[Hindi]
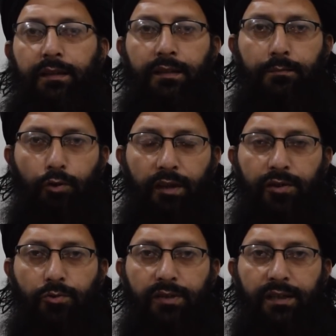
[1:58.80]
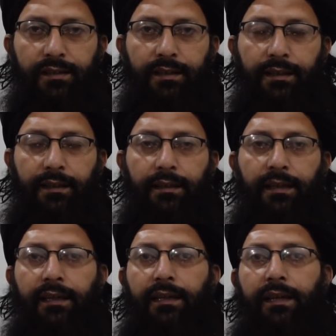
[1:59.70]
ये मुल्क की जो सरहदें हैं
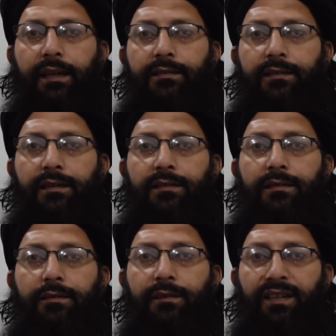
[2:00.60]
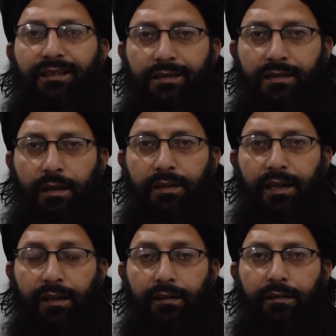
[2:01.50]
इनकी हैसियत सिर्फ इंतज़ामी
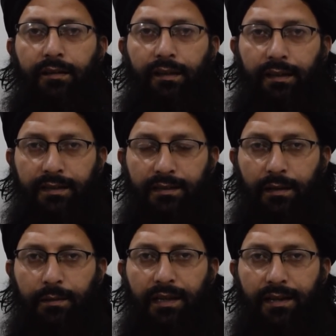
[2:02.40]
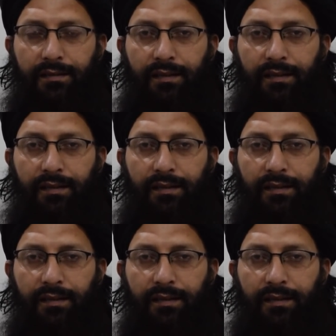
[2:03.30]
है इस्लामी लिहाज से